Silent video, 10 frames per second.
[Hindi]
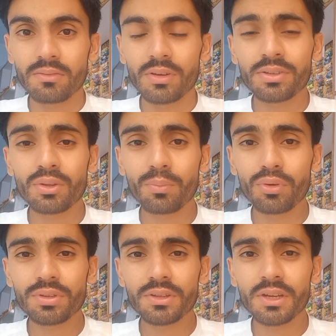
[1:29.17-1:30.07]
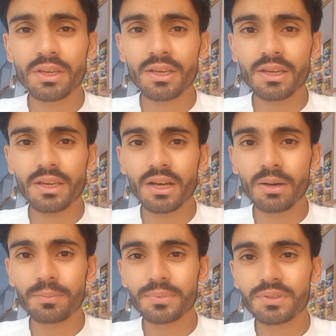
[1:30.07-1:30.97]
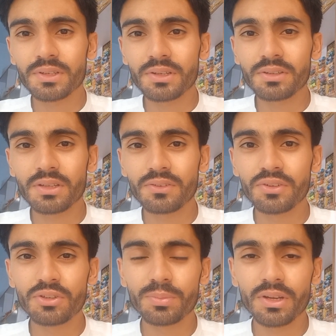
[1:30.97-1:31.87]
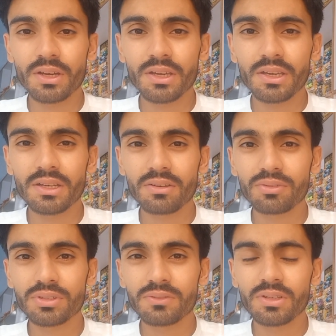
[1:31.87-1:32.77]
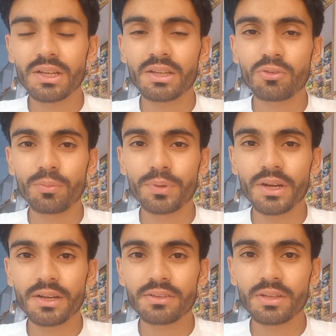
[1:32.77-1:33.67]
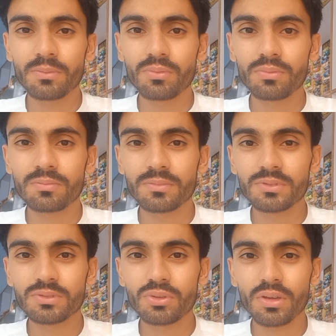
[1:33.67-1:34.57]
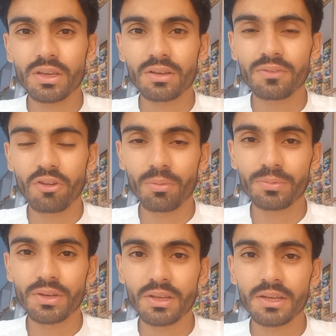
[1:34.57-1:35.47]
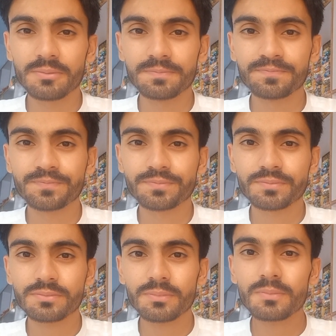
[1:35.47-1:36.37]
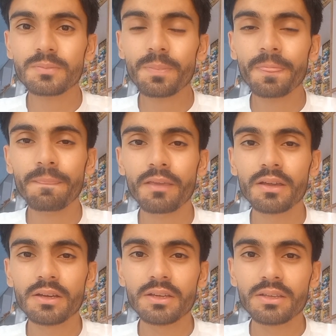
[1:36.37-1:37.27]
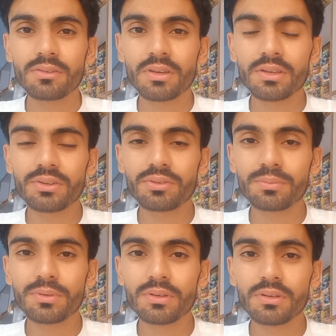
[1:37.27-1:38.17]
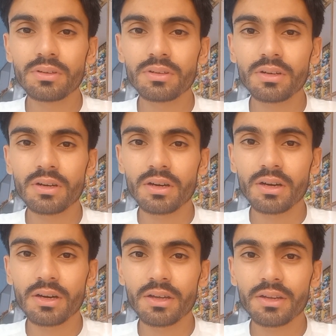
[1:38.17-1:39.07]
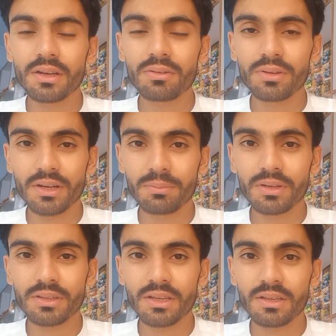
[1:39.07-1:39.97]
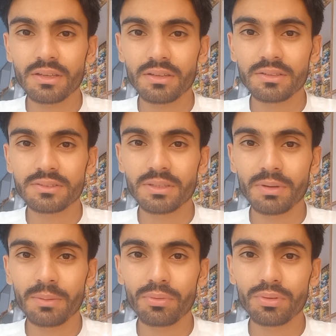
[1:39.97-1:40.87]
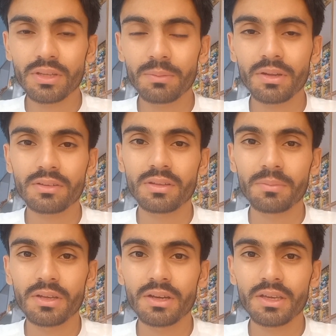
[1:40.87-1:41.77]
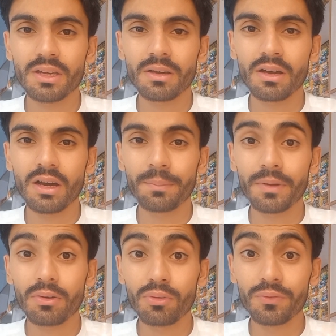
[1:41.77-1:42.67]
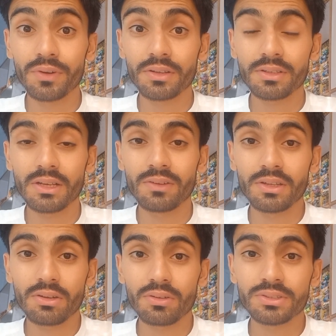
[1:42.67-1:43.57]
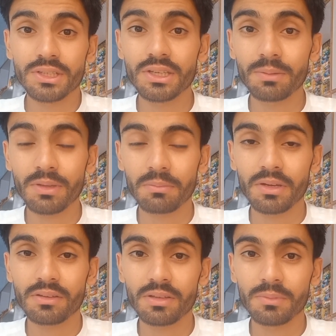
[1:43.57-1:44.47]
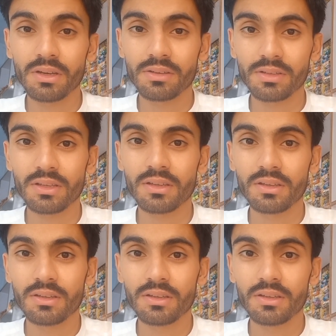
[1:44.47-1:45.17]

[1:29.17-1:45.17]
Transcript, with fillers: वैसे तो बहुत से तरीके हैं कि आप स्टेटस की वीडियोस बना के या कुछ ही में लेकिन कॉपीराइट है सब जो कि एक फ्लॉप तरीका है क्योंकि यूट्यूब रियल कंटेंट मांगता है जब आप ख़ुद कैमरे के सामने आके आपका कॉन्फिडेंस लेवल इतना होना चाहिए कि आप कैमरे के सामने आ सकें